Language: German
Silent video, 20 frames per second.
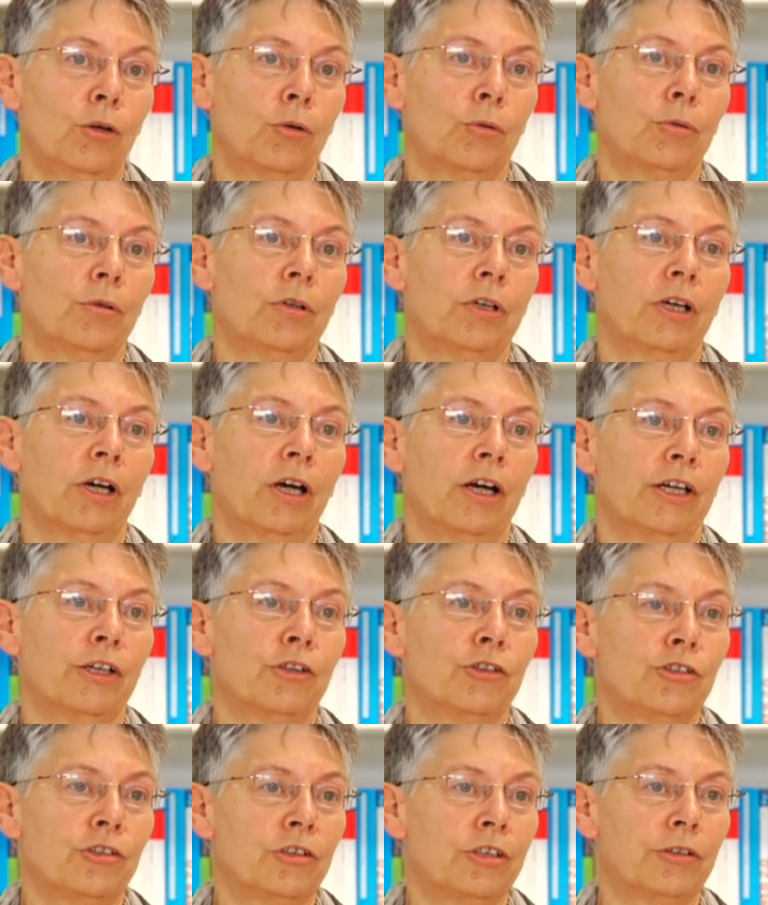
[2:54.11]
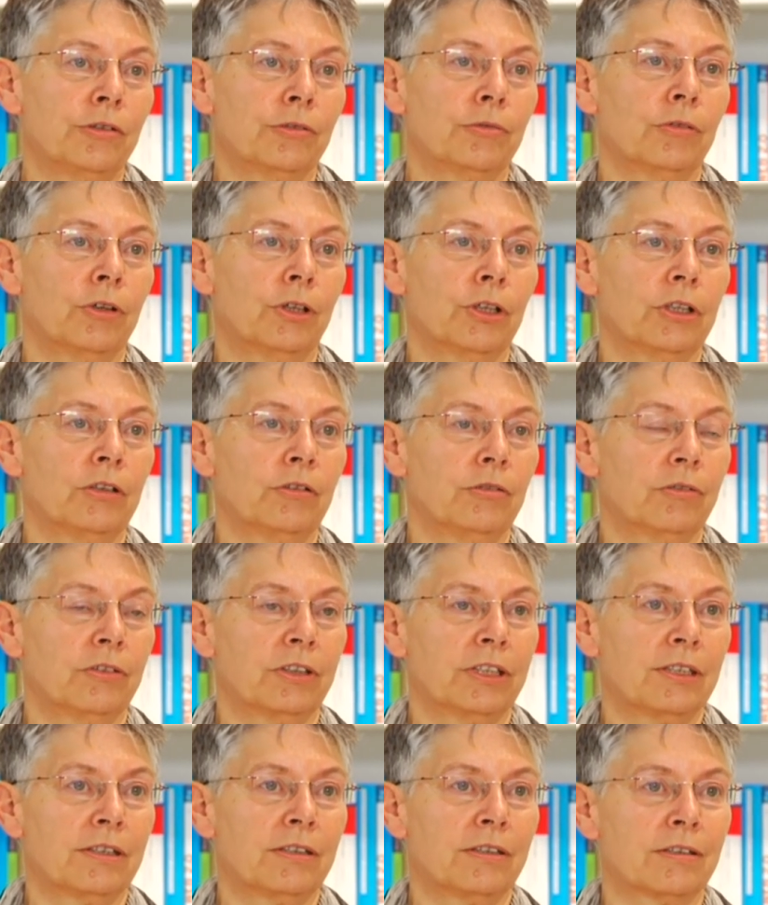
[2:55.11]
Oder ein Stichwort,
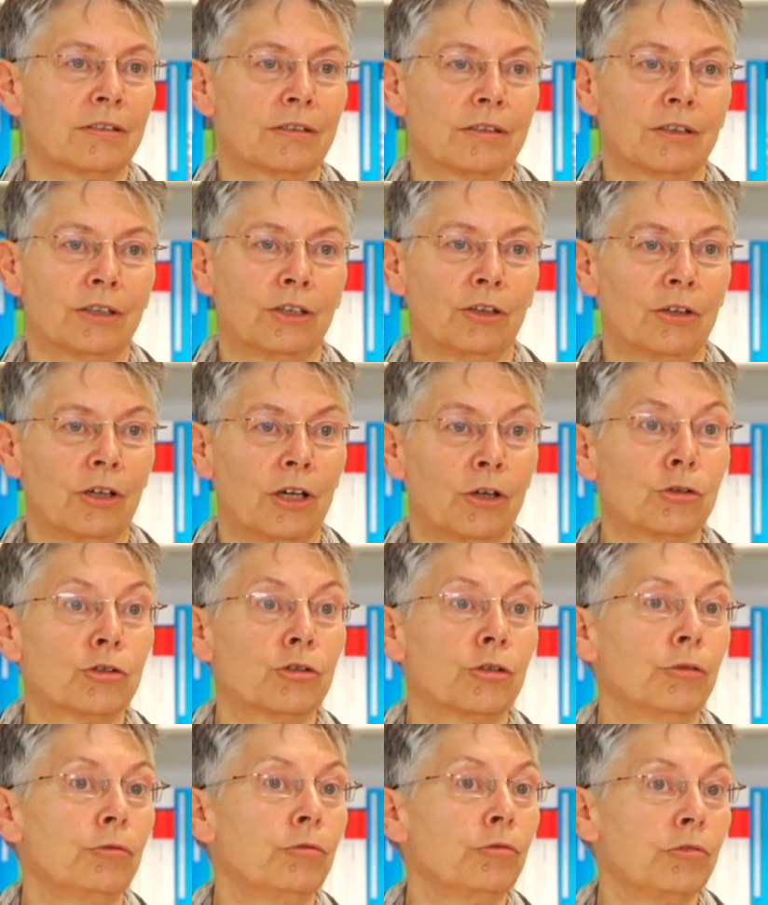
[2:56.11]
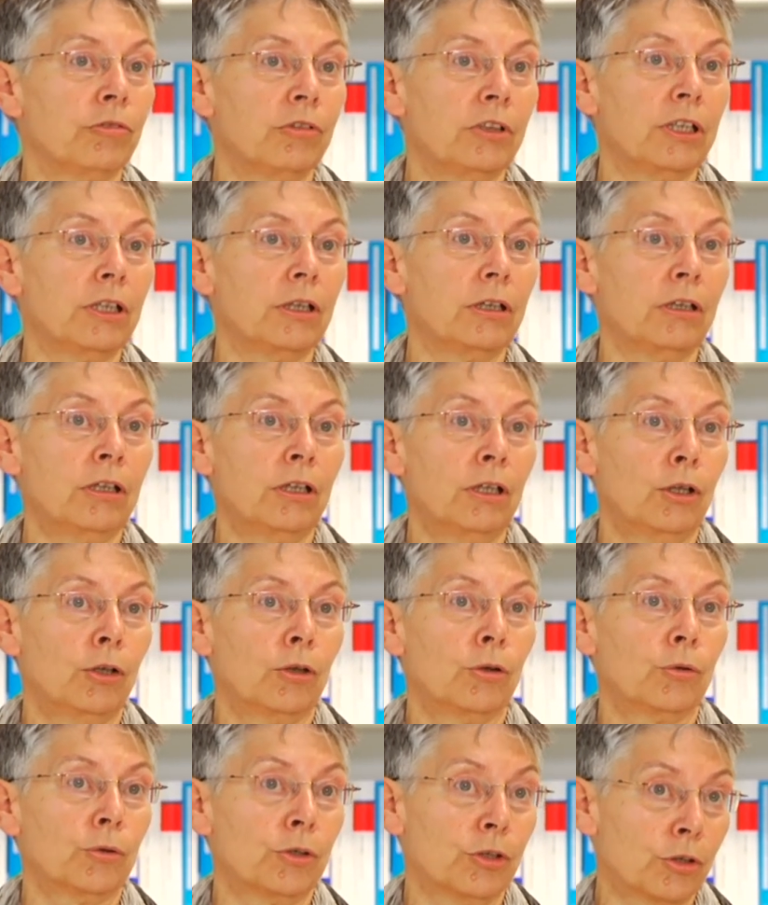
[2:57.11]
was äh, auch schon viel
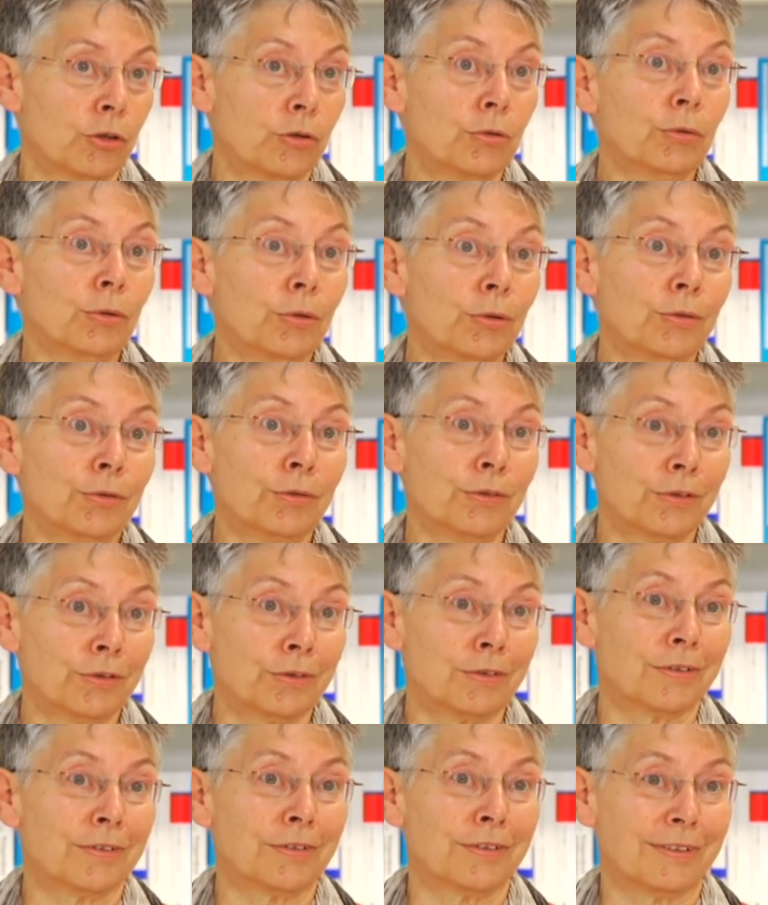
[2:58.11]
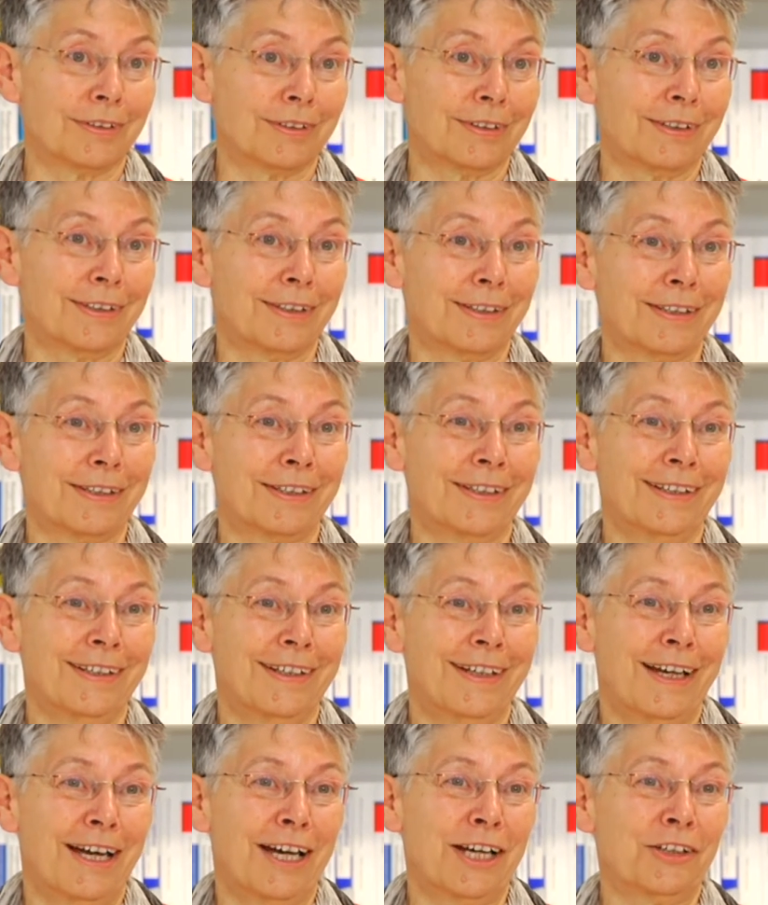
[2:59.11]

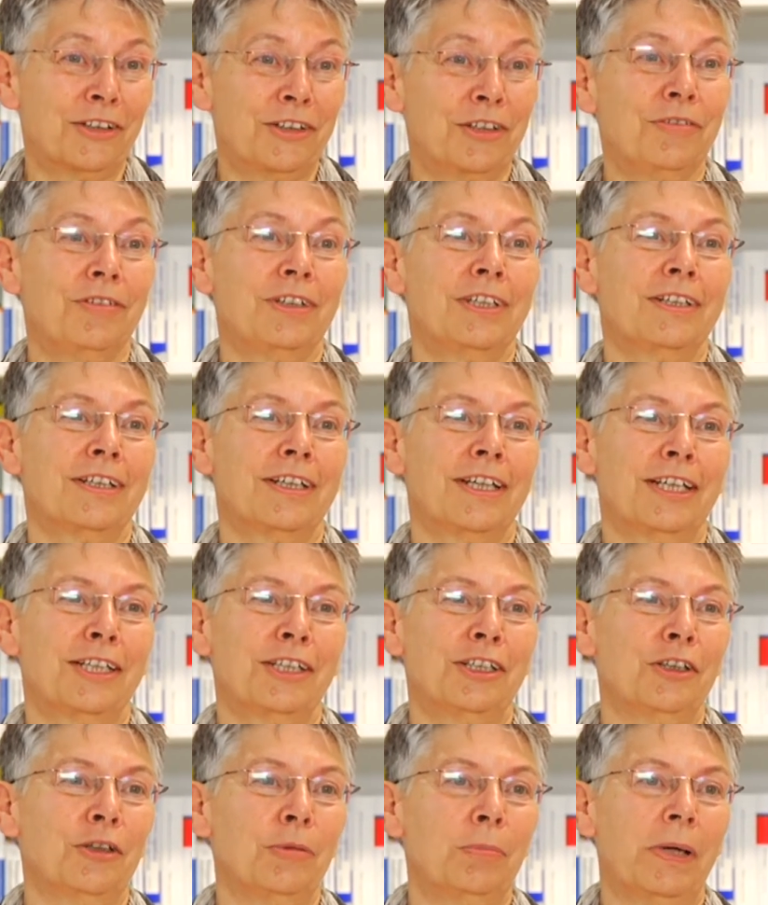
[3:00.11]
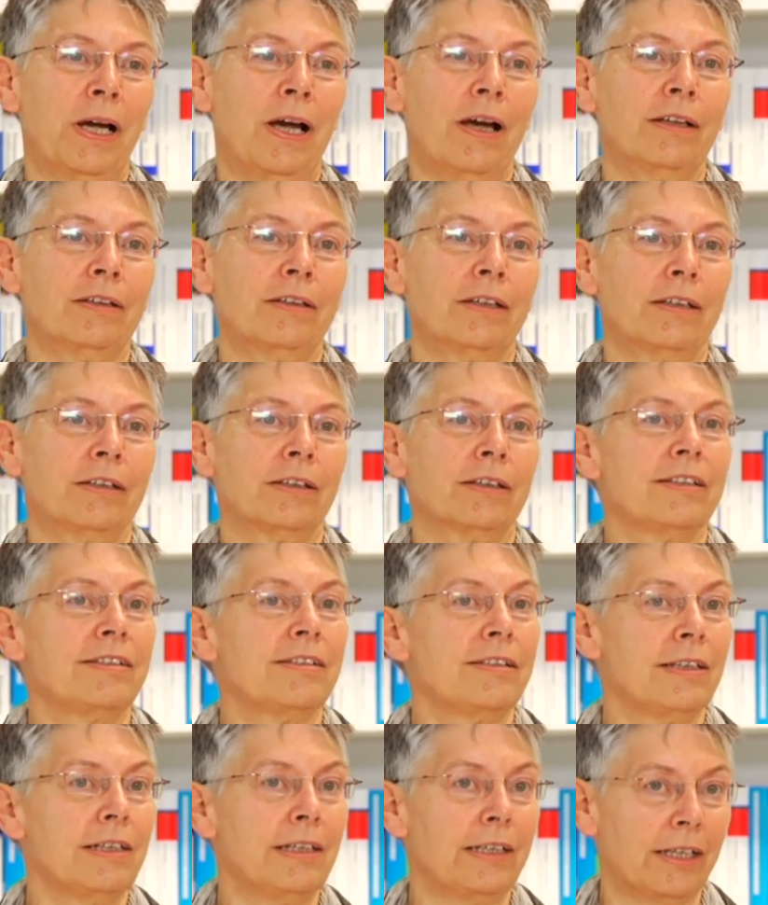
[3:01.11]
Untersuchungsaktivitäten äh, gebracht hat,
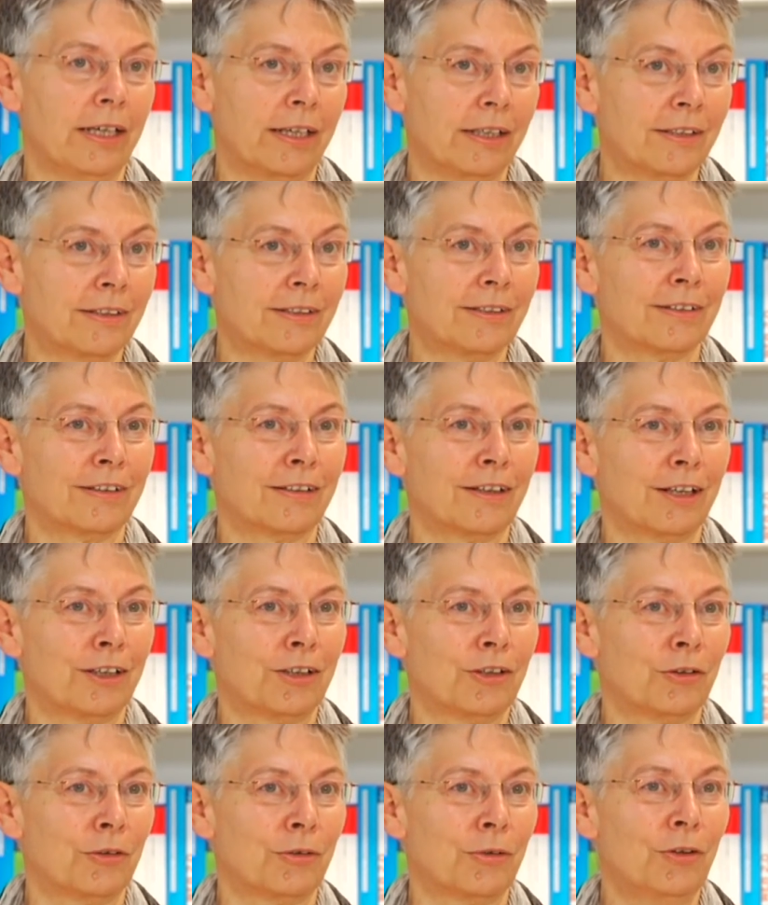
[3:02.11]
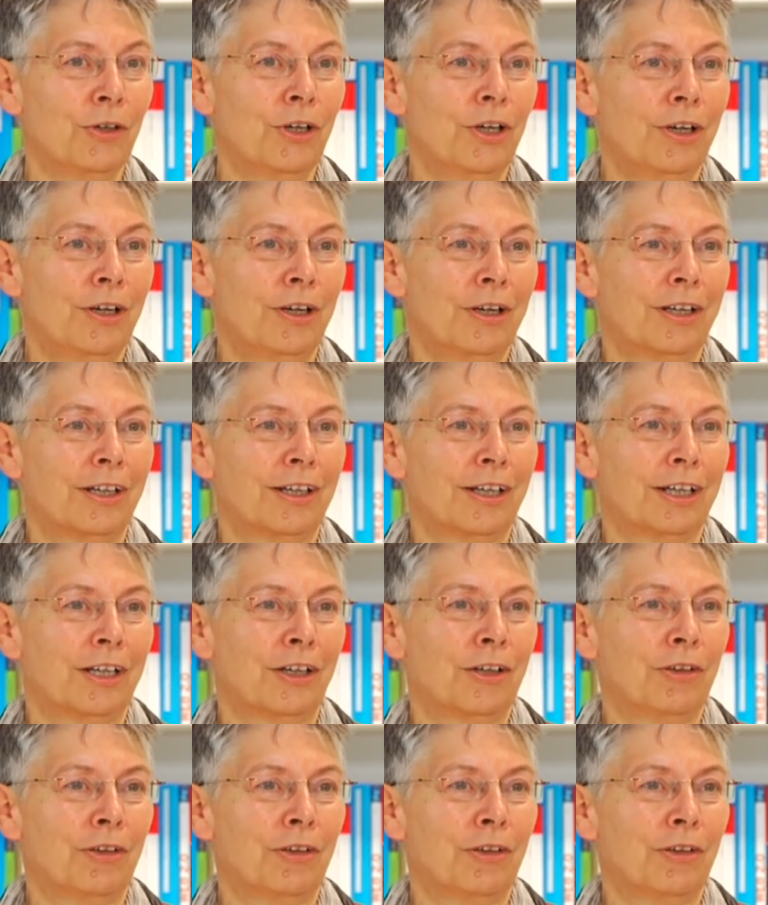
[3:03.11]
Resilienz. Also äh,